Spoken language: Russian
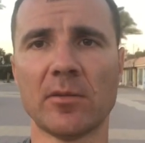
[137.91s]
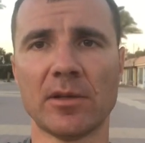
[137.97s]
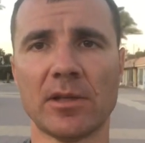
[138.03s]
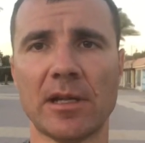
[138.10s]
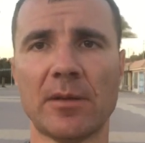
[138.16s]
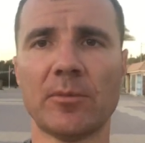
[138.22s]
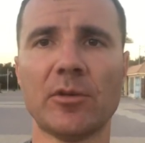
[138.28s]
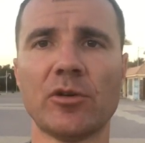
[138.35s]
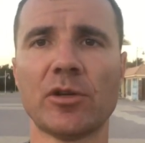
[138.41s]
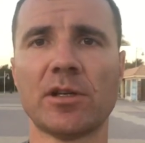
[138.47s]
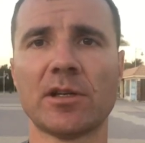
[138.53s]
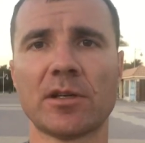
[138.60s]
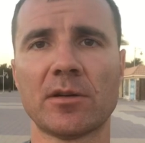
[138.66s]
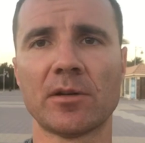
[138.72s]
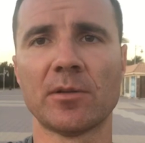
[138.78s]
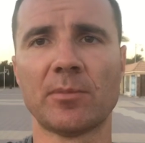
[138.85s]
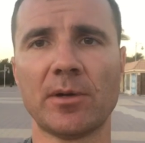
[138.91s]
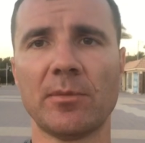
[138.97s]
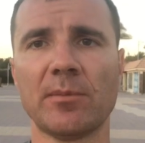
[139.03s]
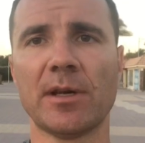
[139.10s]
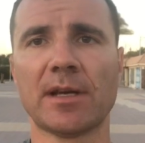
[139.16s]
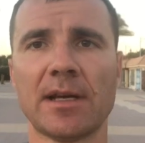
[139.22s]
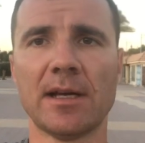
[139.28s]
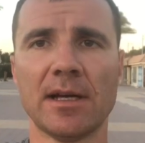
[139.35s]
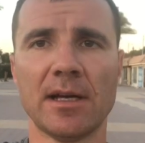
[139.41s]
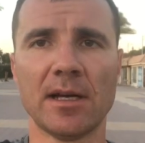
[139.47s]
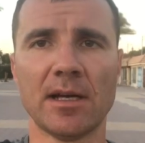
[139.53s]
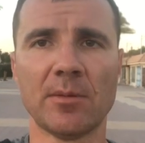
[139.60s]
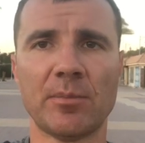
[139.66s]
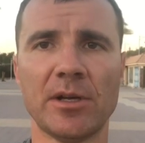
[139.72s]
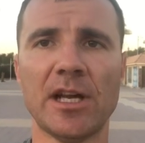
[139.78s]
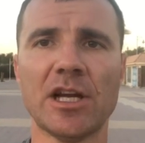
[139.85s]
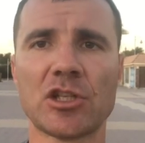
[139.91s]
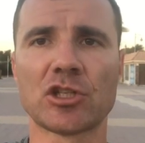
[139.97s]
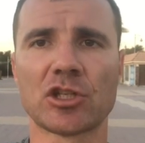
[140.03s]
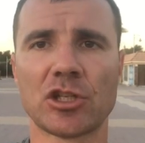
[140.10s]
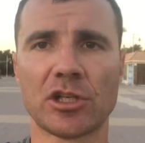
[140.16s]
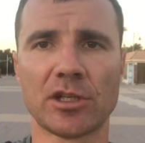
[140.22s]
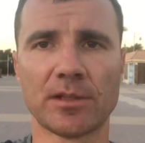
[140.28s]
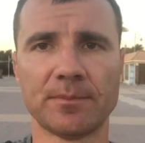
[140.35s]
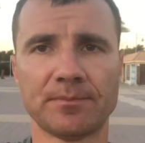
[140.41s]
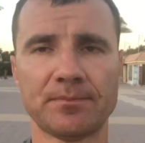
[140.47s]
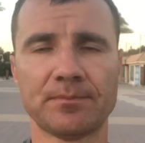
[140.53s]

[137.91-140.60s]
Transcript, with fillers: На многих, например, пляжах,